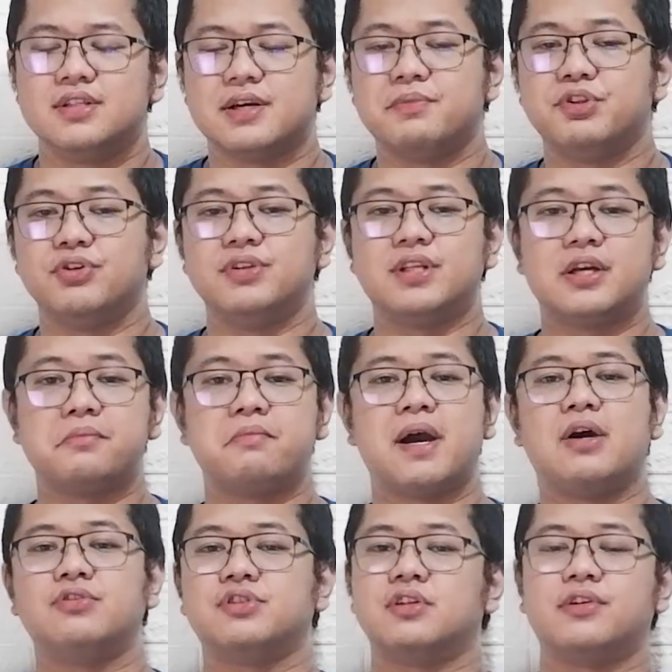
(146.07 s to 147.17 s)
Sabi doon, their
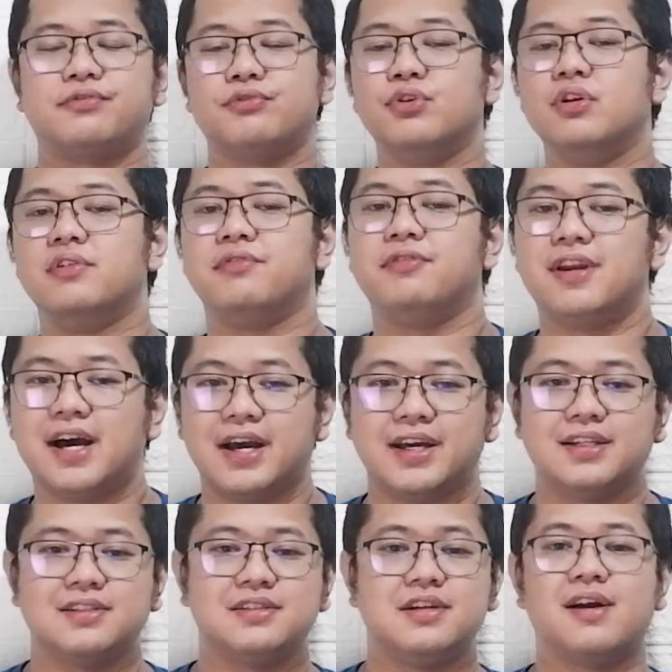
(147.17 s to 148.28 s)
mouths are full of
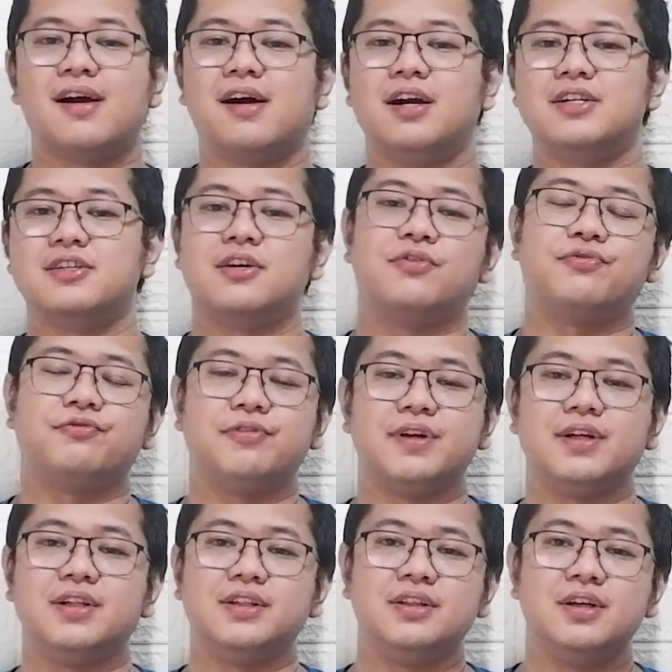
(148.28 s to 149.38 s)
lies, their hearts are
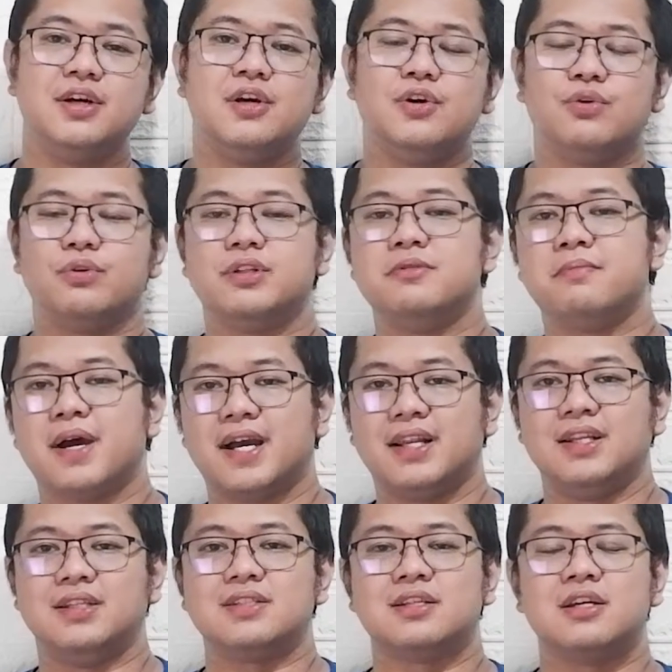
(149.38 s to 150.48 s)
filled with
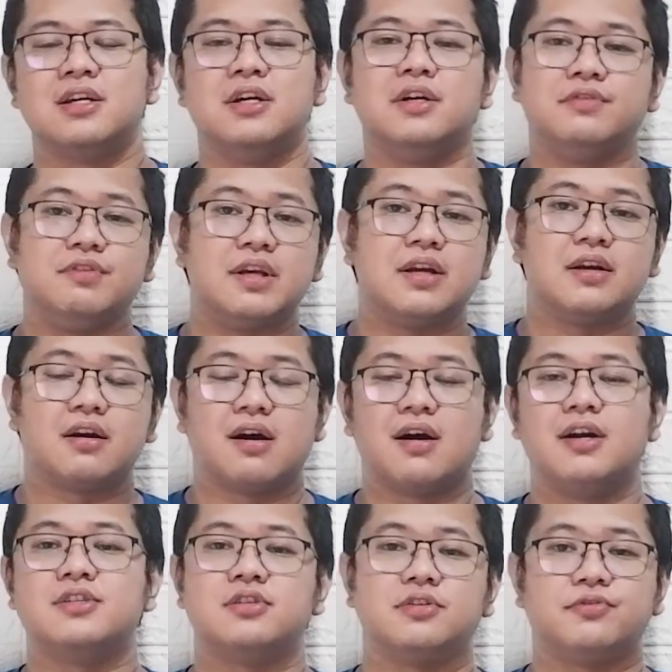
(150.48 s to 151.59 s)
malice their
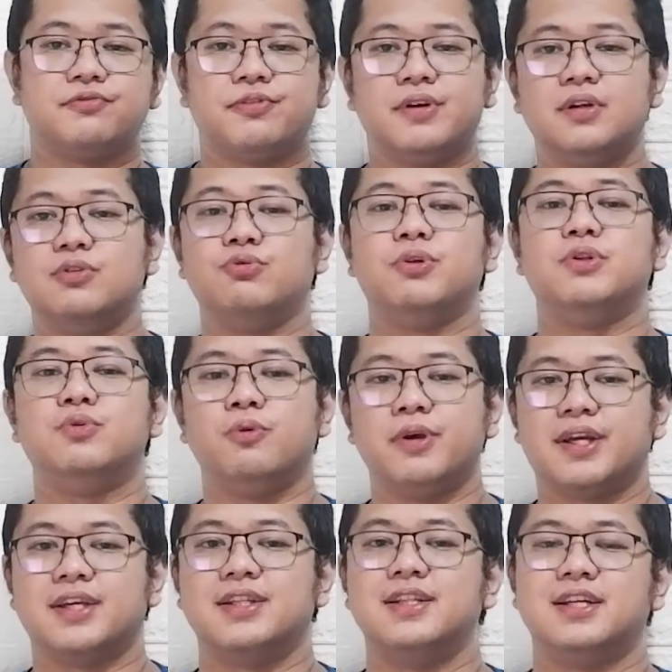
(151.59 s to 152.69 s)
hearts are filled with
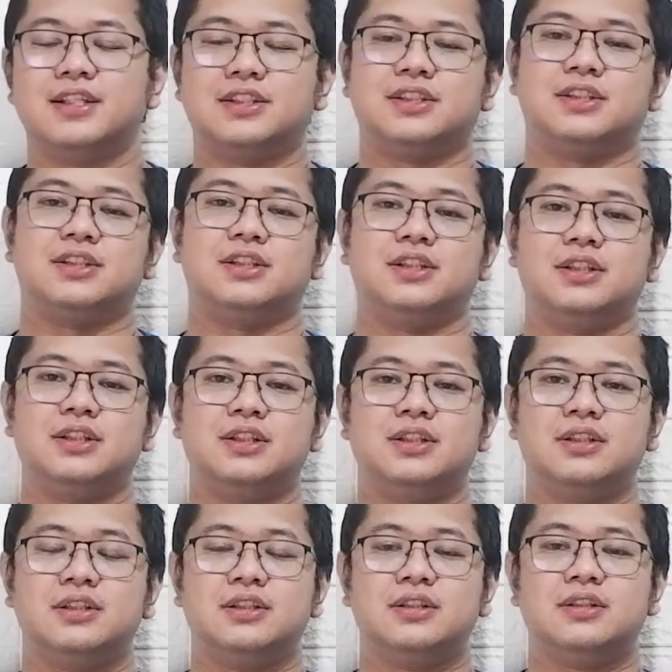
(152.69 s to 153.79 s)
wickedness.
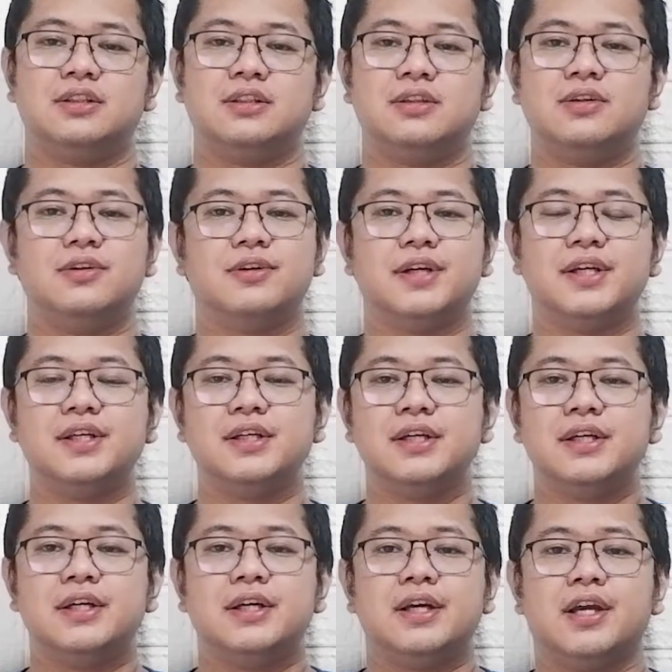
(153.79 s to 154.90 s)
Okay?
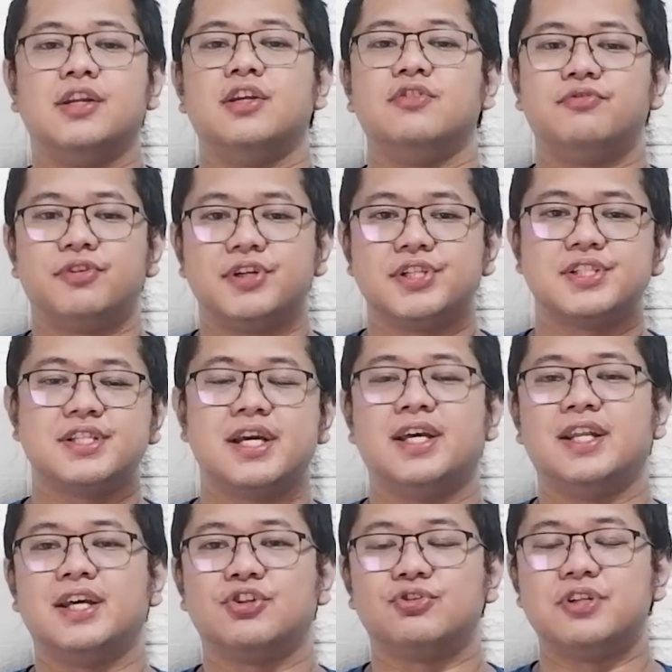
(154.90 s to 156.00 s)
And in verse
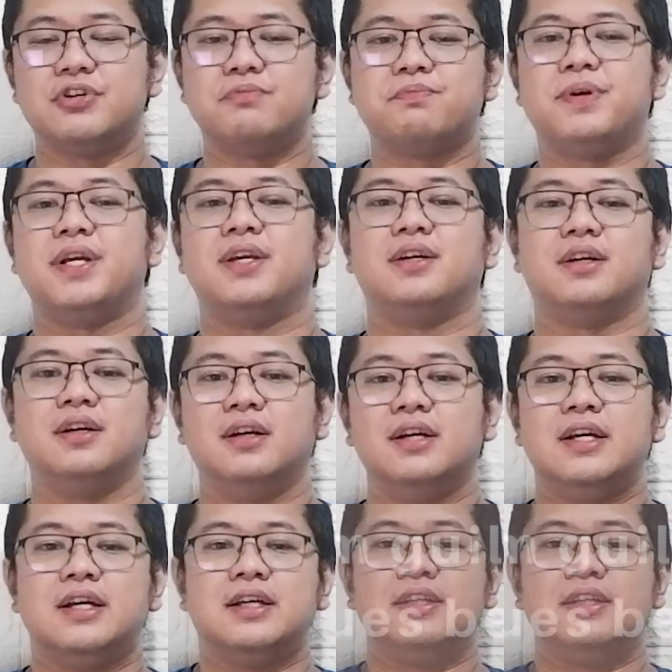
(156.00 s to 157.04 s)
10, ito na yung prayer.